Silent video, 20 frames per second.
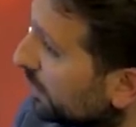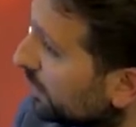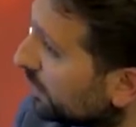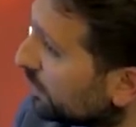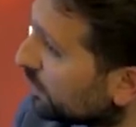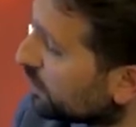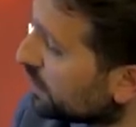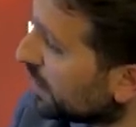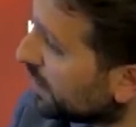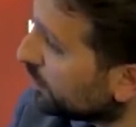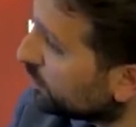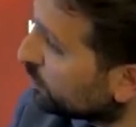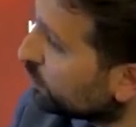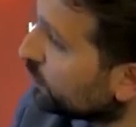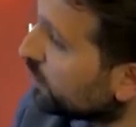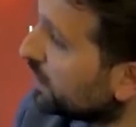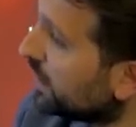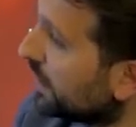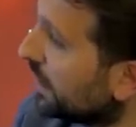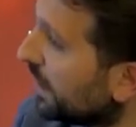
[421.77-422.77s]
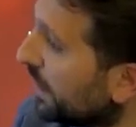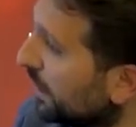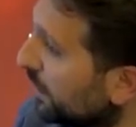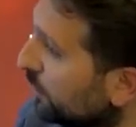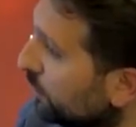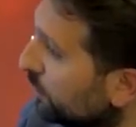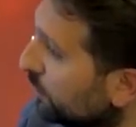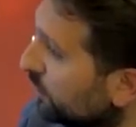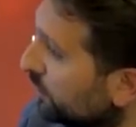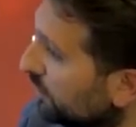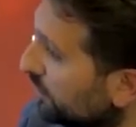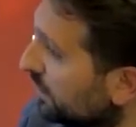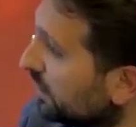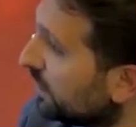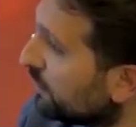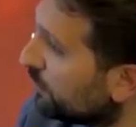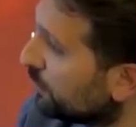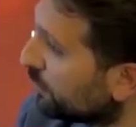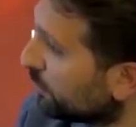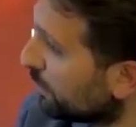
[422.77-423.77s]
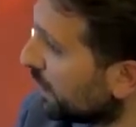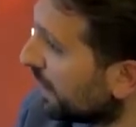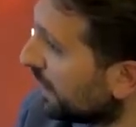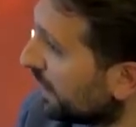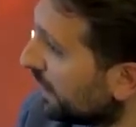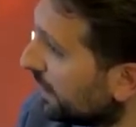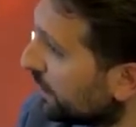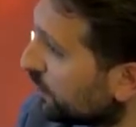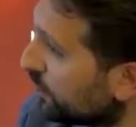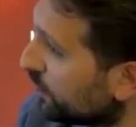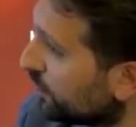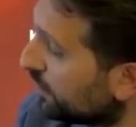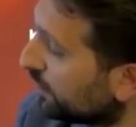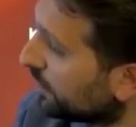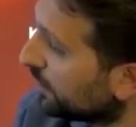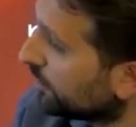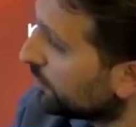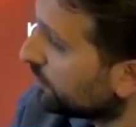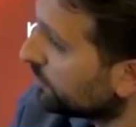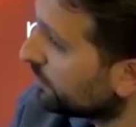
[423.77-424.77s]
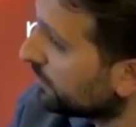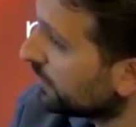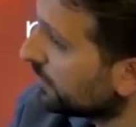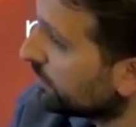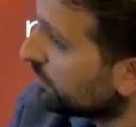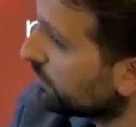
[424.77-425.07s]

non sei tu in grado di deformare la città. E